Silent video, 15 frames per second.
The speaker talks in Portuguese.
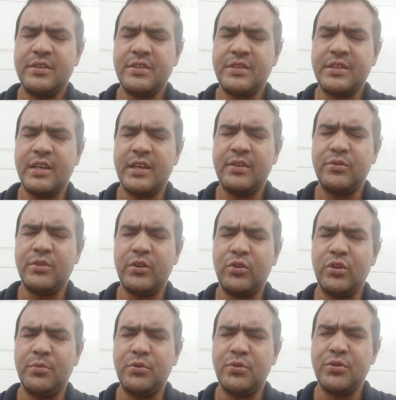Santo é o
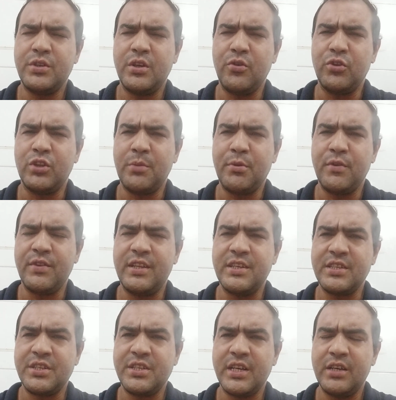nome do Senhor. Tem
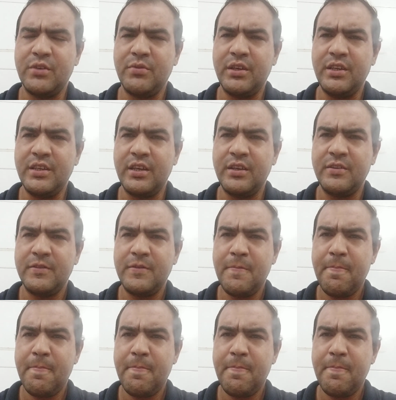providência chegando aí, hein?